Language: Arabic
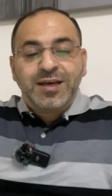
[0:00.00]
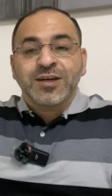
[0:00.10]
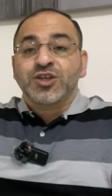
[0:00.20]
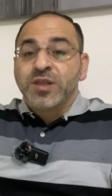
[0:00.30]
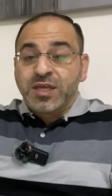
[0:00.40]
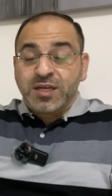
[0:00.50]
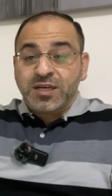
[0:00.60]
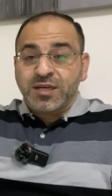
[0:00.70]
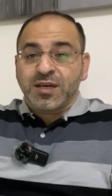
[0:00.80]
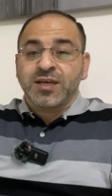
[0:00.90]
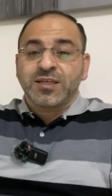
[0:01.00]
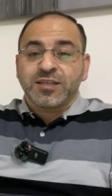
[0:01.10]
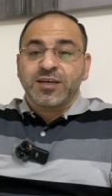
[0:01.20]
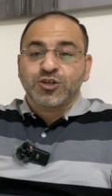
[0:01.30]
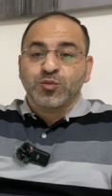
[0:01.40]
إشي ثاني لا
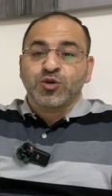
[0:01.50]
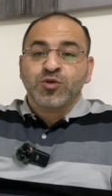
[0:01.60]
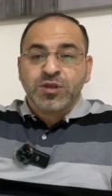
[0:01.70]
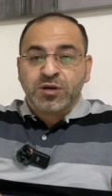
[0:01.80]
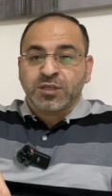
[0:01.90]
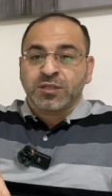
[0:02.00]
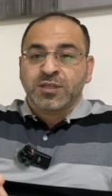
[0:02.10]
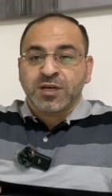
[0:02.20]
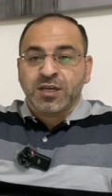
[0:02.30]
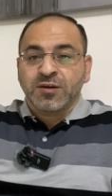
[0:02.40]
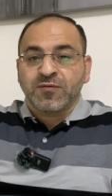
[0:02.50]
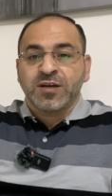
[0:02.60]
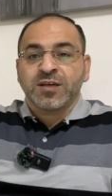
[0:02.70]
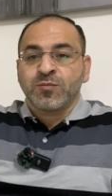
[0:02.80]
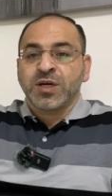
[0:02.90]
تندهش من كثرة التكاليف
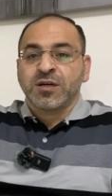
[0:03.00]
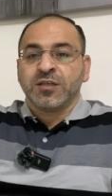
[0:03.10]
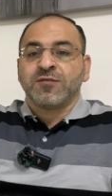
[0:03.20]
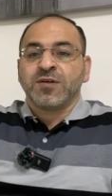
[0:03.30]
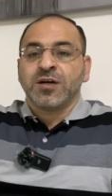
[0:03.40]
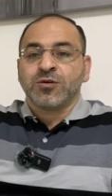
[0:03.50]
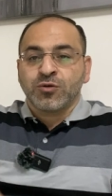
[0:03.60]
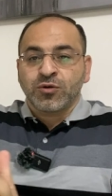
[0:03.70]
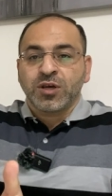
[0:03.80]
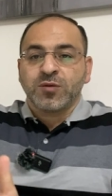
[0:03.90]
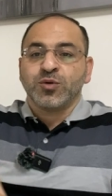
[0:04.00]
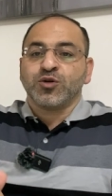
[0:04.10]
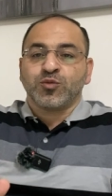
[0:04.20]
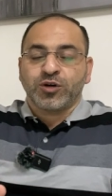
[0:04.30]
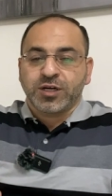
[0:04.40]
لأنك ما راح تدفعها كلها
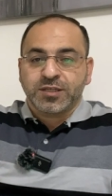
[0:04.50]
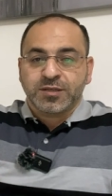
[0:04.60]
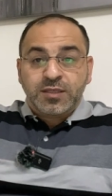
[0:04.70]
بيوم واحد